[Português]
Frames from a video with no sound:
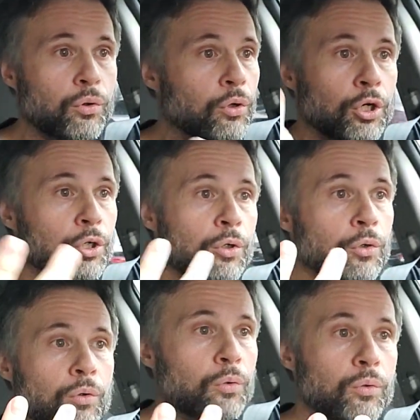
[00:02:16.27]
o
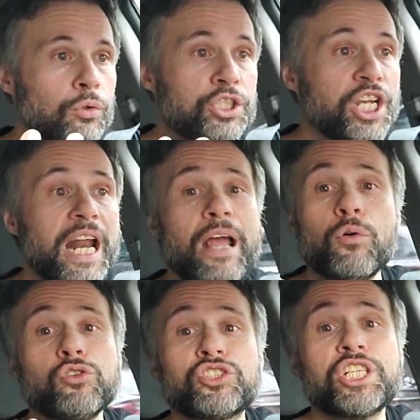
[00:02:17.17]
o
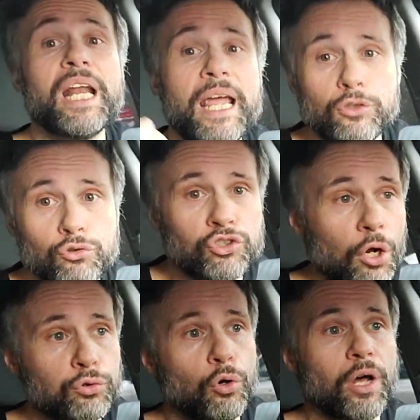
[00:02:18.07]
os direitos
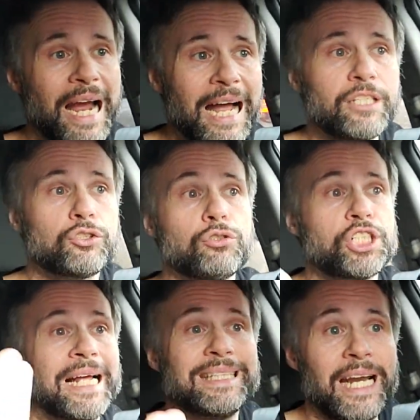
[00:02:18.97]
autorais do
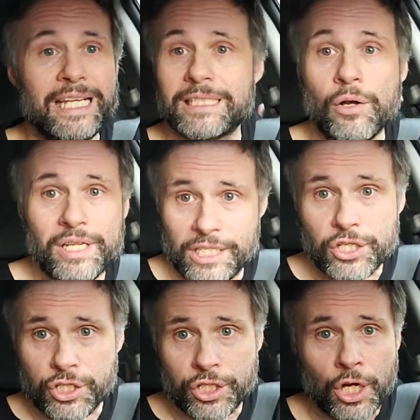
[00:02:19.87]
xadrez. Não
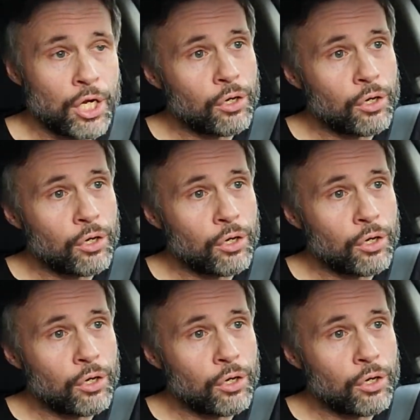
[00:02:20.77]
existe.